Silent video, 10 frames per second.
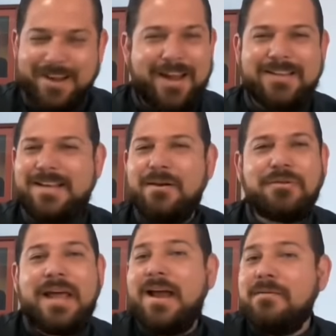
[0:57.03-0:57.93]
Es algo
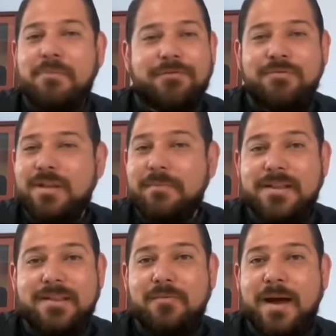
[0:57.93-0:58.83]
tan
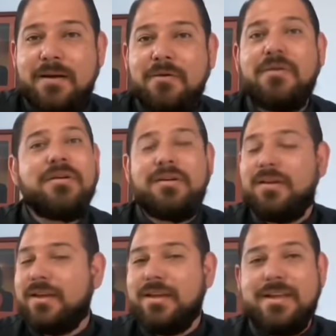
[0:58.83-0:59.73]
profundamente humano
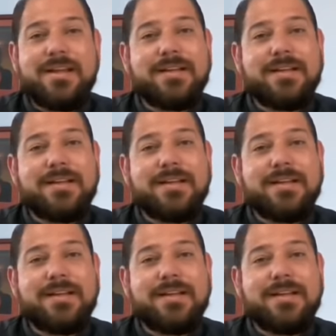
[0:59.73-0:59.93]
y